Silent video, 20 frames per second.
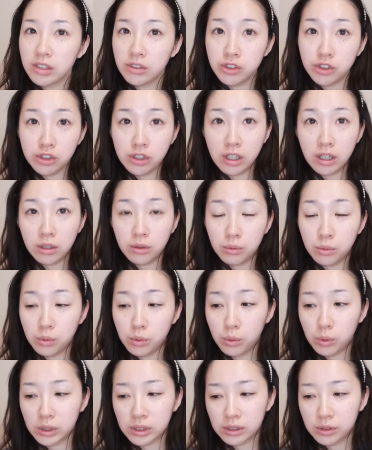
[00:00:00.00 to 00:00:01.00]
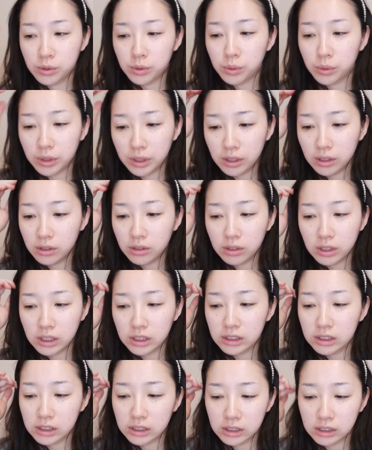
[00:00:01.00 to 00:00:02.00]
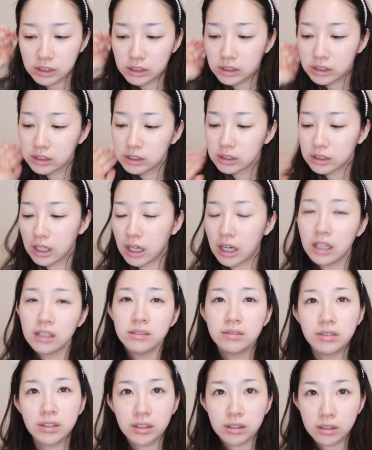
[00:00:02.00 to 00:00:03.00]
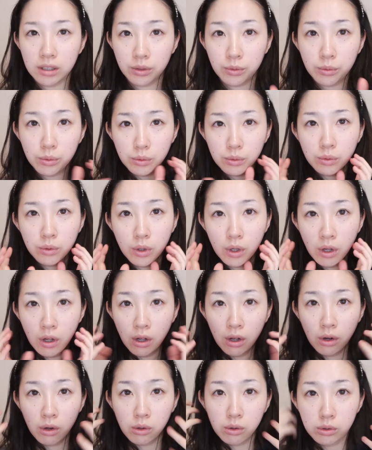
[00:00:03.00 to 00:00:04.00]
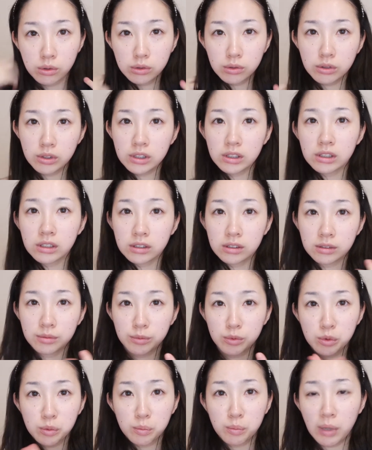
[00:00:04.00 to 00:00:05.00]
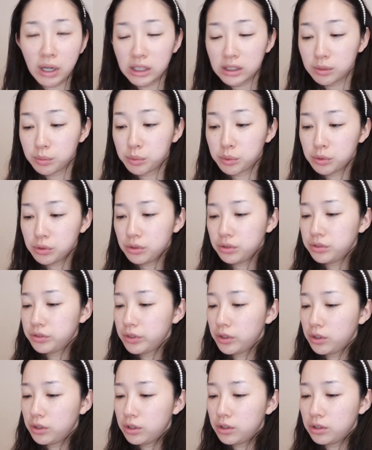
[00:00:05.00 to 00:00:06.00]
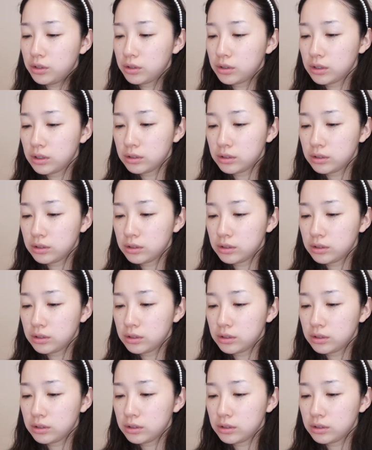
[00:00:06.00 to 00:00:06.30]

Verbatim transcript: 세수하고 기초 케어까지는 다 한 상태고 얼굴이 지금 좀 많이 부었어요.